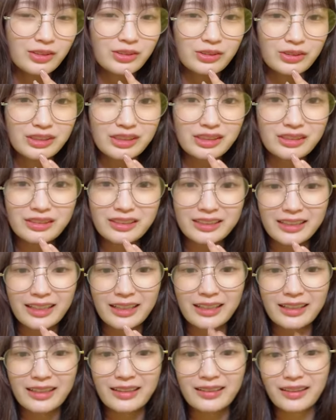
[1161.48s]
口
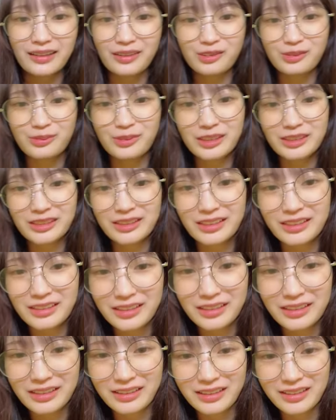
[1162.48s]
癖で「だるまさん」っ
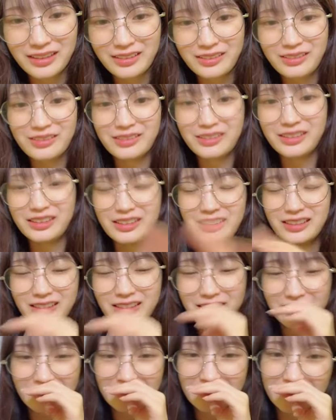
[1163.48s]
て言ってる言っちゃっ
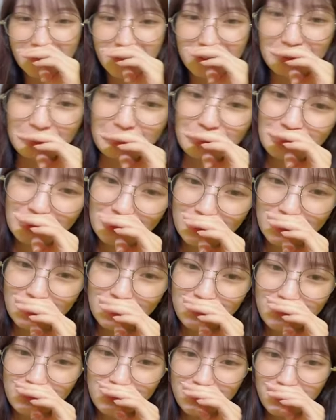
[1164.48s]
てるんだと思
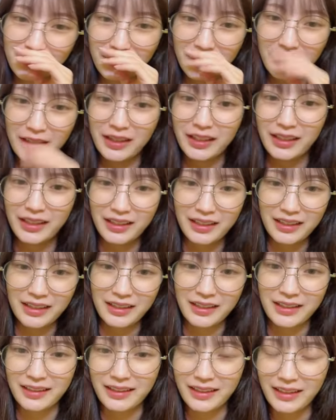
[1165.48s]

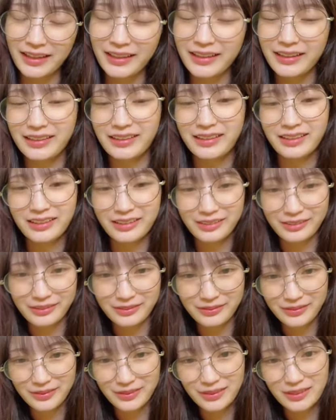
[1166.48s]
うね
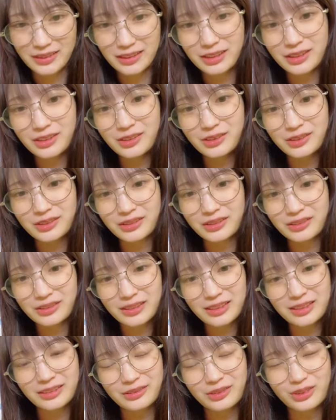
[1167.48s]
視力
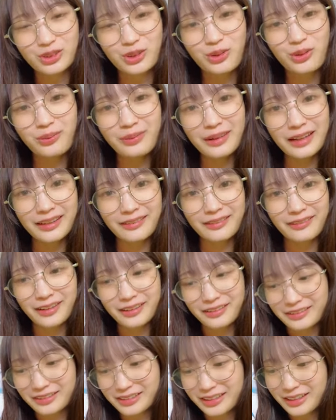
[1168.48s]
リオンそこまで
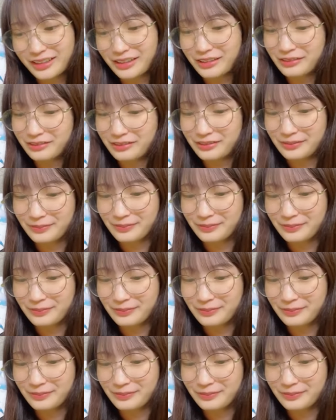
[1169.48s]
悪くないよ